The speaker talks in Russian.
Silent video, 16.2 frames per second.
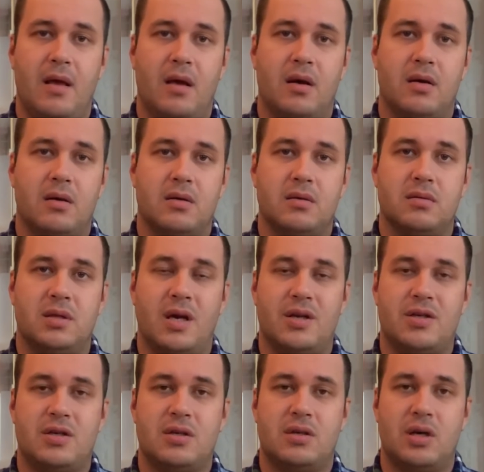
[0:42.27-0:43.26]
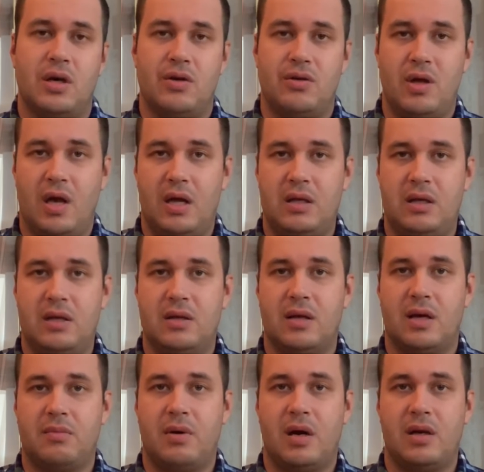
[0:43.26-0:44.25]
э, я считаю, ни один
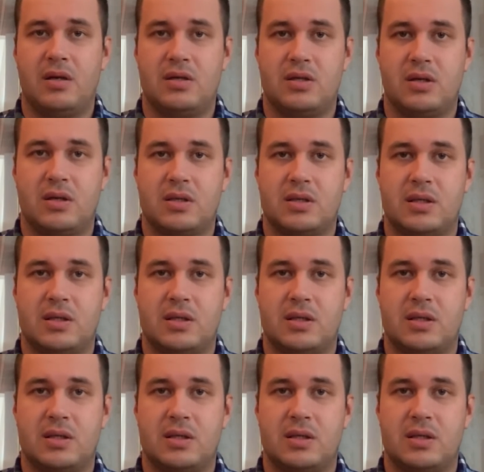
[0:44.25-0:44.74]
нормальный человек,